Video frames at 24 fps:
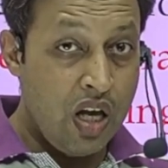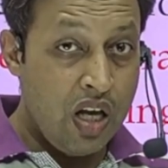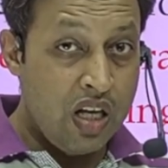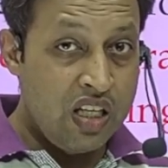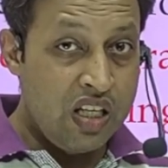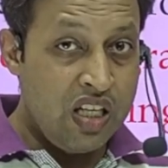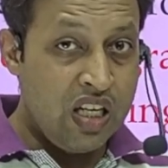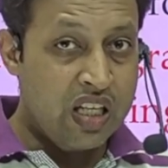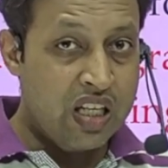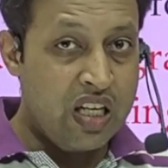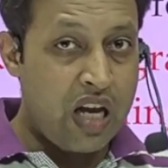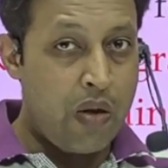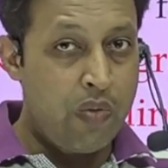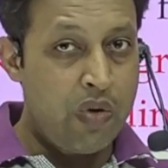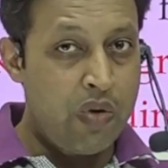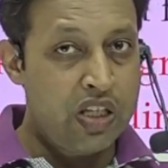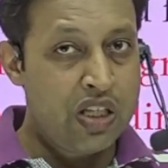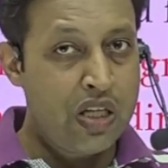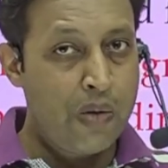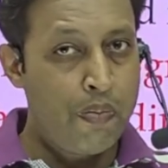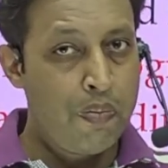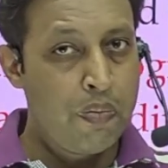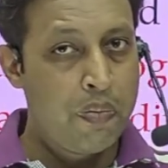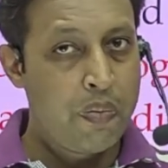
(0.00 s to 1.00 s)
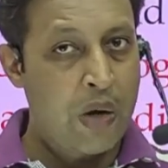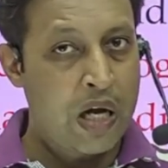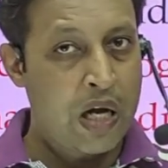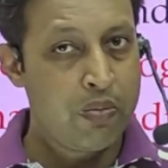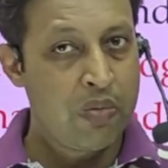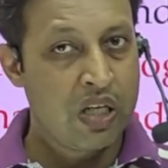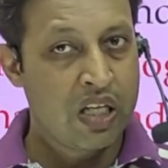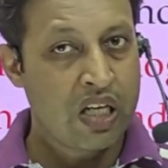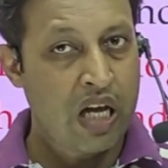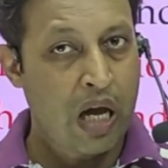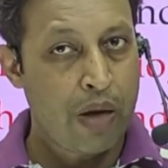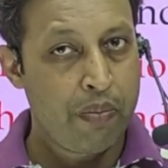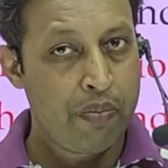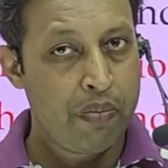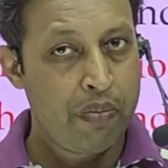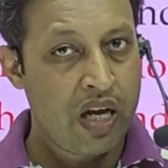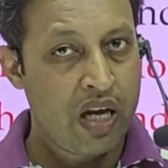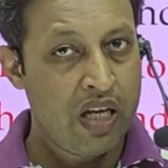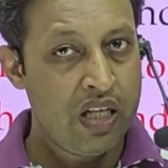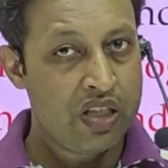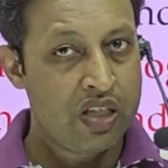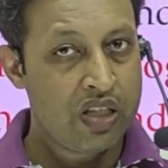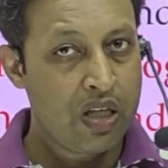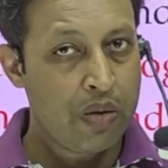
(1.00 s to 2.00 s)
ये काबिलियत जब बाद में काम में आई
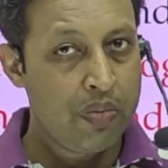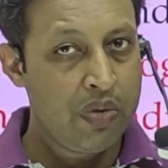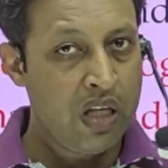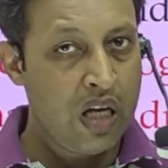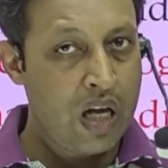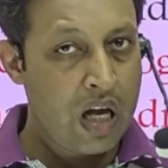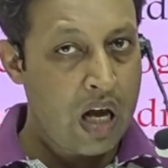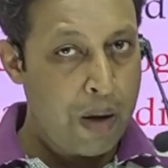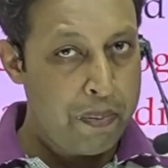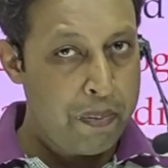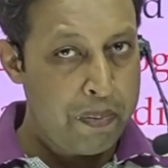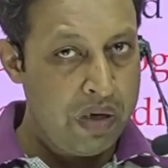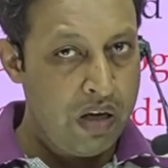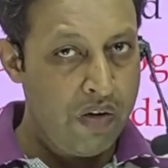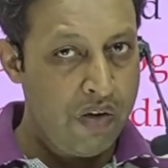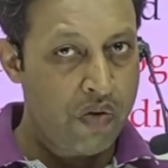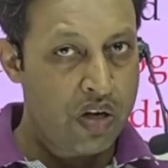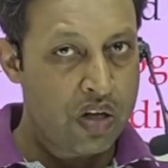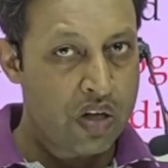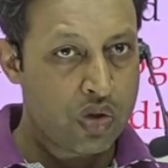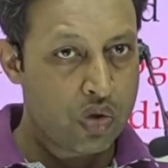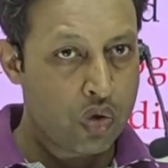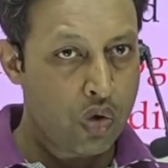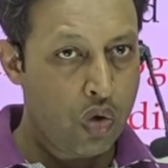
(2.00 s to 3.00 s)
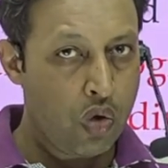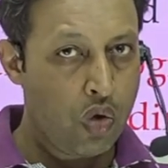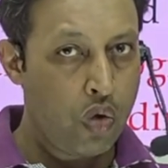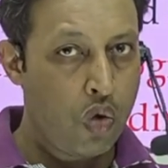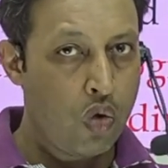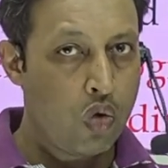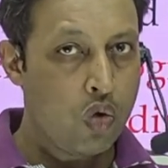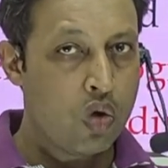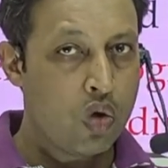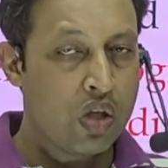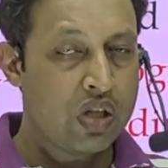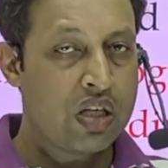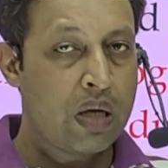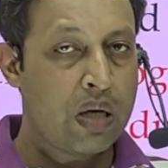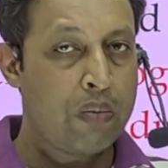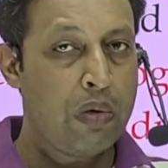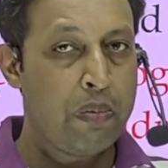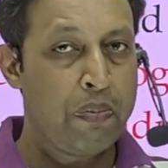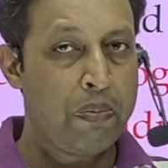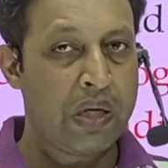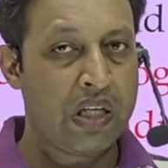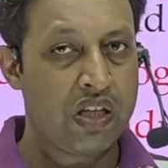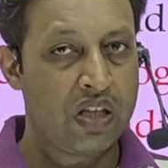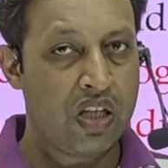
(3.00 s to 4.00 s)
जब ये अपने वर्क्स को लोगों के सामने
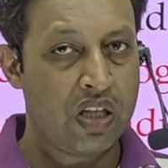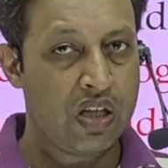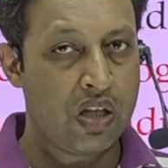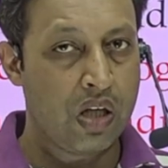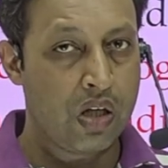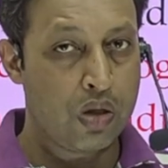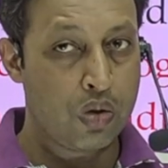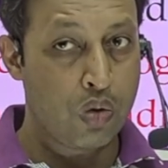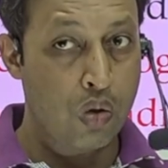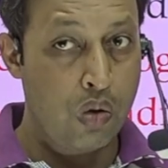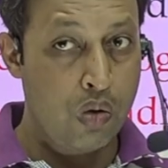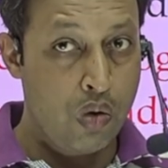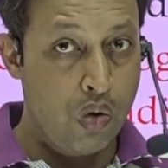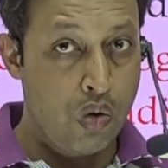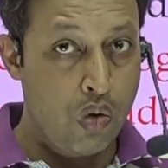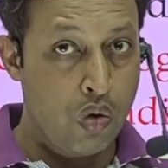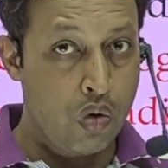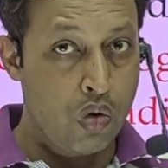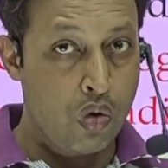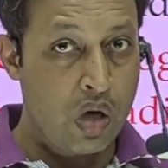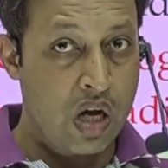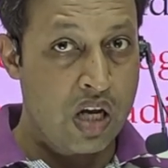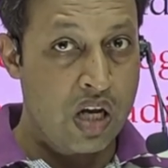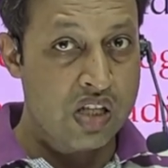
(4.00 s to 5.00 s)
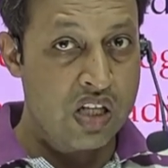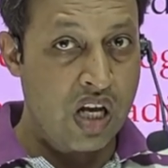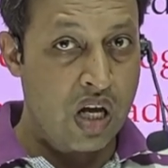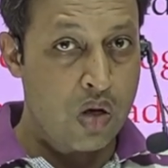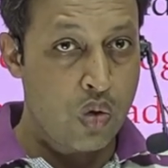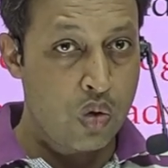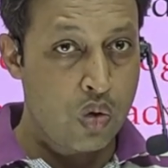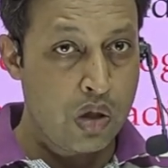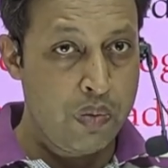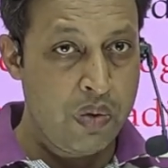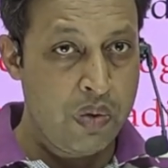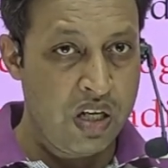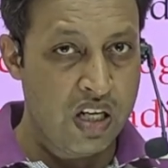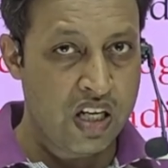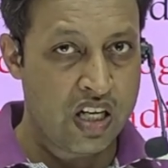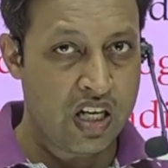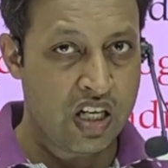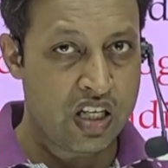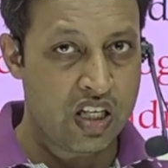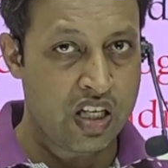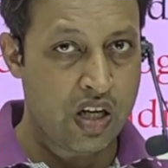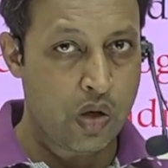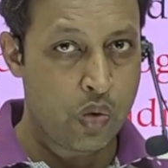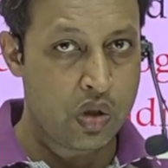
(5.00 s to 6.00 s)
पढ़ते थे तो लोगों हजारों की भीड़
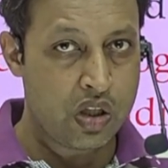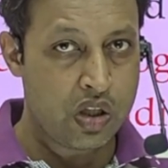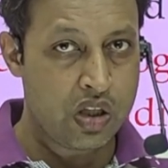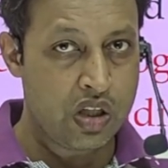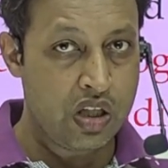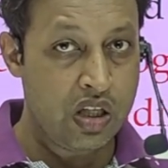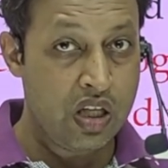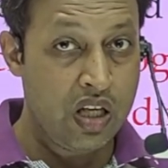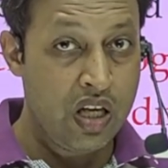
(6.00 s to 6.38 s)
इकट्ठा होती थी